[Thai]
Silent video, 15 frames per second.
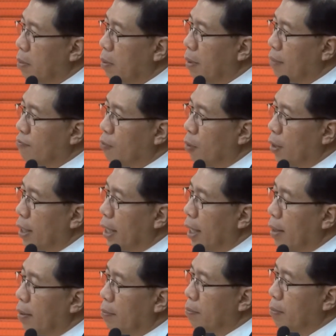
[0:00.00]
เพราะว่าฝน
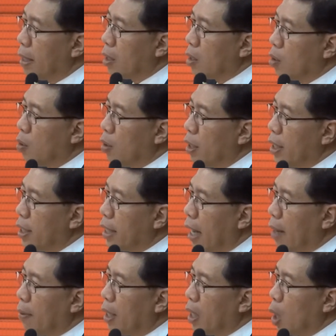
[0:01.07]
เนี่ยเป็นคนที่
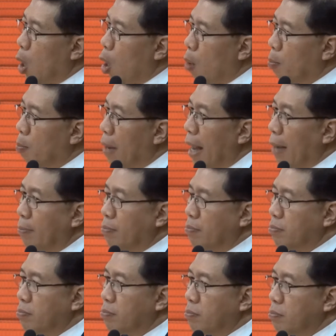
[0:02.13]
สาถออกแบบ
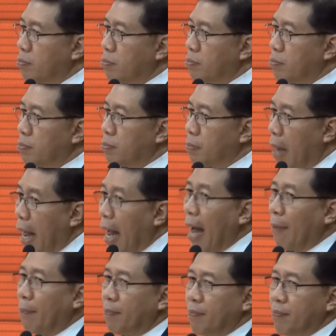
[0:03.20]

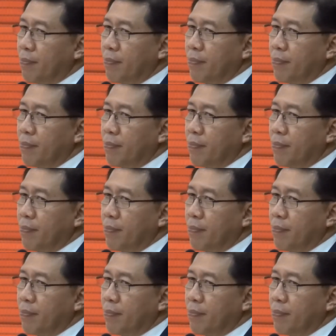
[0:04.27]
ภาพ